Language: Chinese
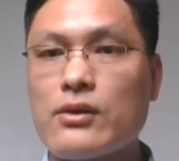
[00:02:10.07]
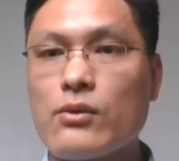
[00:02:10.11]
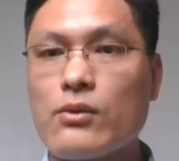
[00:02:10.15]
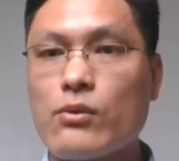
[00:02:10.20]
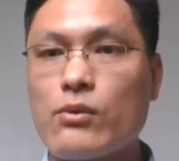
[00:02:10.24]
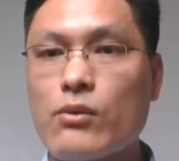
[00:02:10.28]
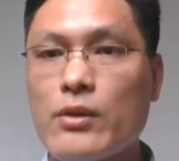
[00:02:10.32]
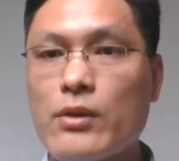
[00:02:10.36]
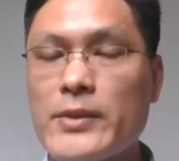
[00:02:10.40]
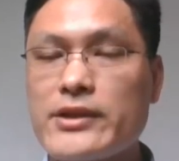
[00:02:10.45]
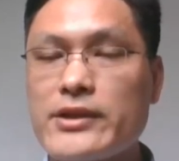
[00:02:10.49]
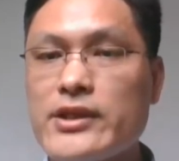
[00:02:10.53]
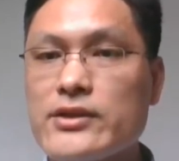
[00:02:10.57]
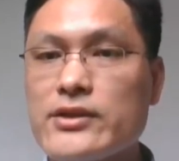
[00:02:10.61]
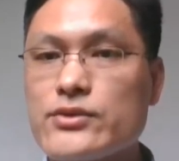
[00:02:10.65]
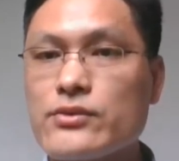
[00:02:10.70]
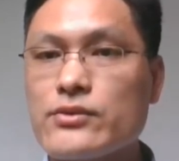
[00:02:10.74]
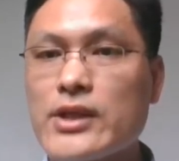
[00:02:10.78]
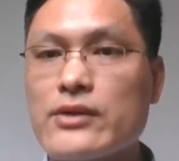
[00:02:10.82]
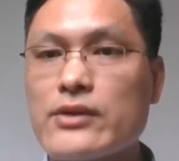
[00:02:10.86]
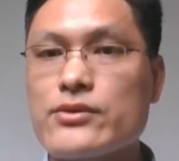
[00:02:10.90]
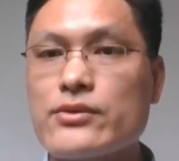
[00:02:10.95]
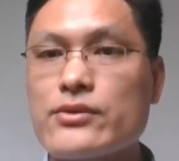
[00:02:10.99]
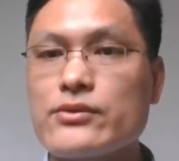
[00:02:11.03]
而且啊
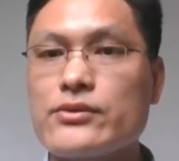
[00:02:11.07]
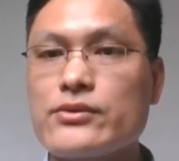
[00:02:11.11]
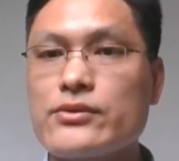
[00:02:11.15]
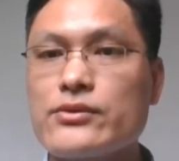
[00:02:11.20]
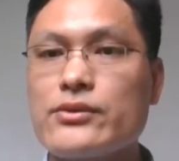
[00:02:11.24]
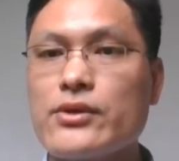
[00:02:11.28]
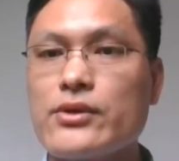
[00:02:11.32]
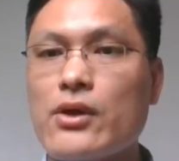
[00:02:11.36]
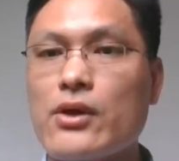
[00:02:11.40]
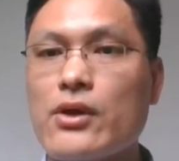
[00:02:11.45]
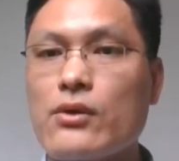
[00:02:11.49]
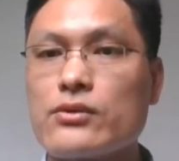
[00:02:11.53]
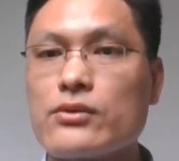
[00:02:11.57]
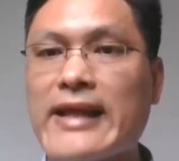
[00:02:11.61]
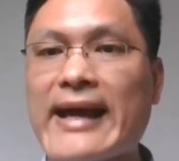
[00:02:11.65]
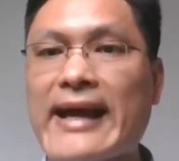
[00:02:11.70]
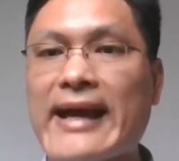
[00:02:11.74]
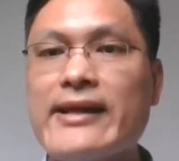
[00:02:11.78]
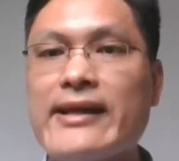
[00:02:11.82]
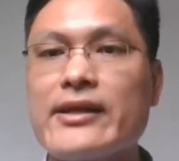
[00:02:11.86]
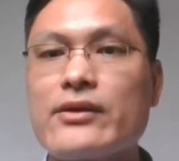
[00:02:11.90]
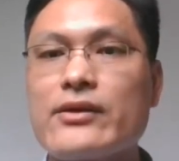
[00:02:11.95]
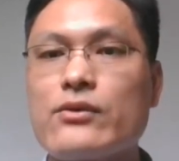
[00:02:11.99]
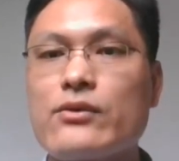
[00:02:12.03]
很容易
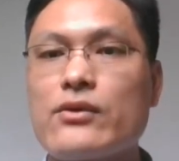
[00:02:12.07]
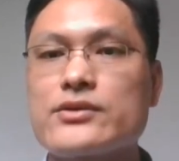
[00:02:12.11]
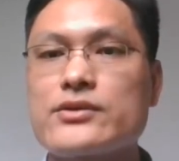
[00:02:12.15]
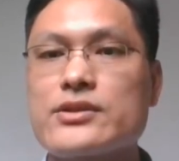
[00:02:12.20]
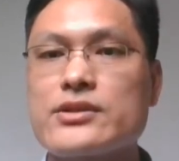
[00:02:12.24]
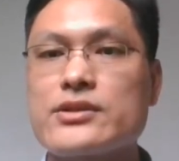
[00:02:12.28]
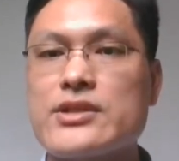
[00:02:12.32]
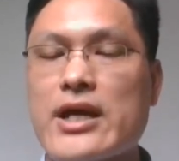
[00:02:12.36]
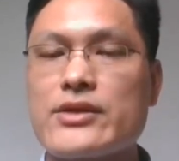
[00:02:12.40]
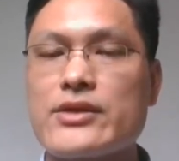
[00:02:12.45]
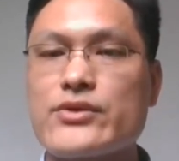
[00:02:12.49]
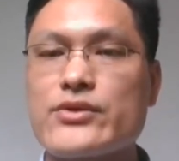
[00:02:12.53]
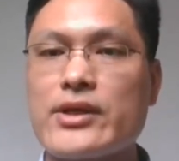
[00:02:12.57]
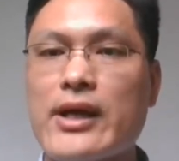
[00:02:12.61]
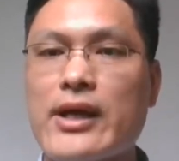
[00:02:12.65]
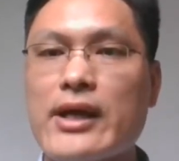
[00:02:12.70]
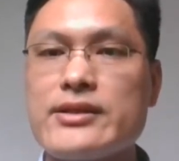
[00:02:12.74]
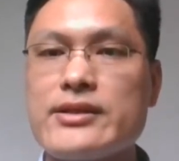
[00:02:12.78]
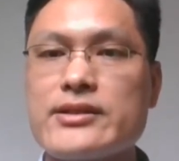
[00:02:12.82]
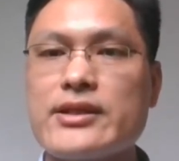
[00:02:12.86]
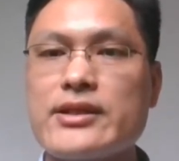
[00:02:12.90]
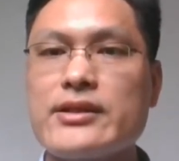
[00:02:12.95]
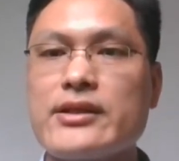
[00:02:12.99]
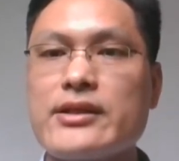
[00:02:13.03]
被别人看成是
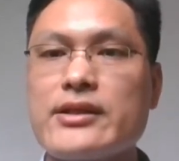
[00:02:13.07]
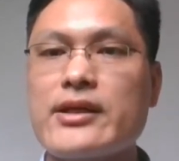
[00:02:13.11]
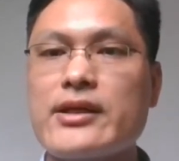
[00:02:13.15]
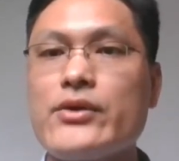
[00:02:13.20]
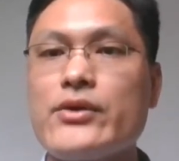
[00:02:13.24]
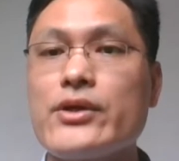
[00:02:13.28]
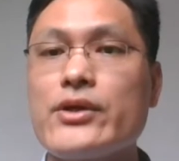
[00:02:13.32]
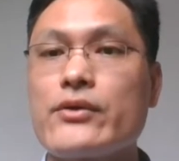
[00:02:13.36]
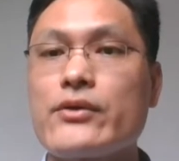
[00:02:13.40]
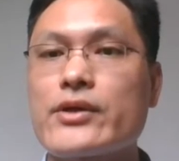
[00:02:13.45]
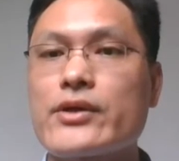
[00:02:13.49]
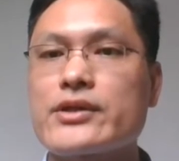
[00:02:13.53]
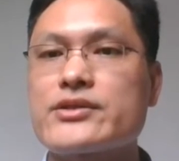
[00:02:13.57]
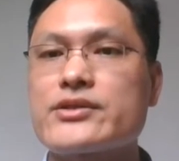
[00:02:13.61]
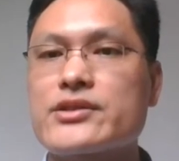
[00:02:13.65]
愚蠢的。